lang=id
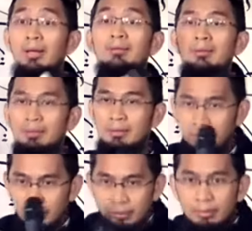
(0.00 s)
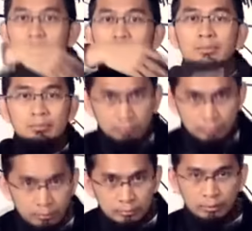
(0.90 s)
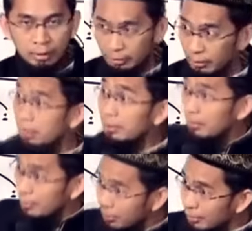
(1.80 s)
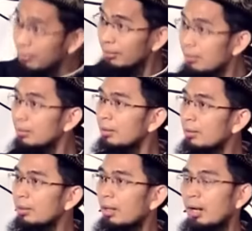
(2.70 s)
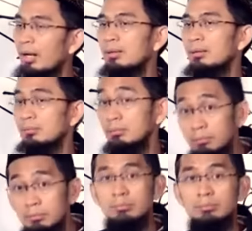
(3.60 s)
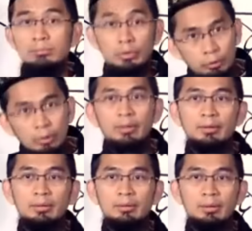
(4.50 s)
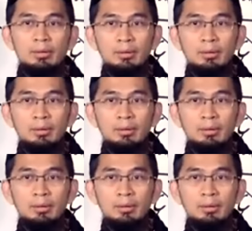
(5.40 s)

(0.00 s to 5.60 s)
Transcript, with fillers: Allah. Kadang kaki naik dikit, ya. Ah, muncul lagi.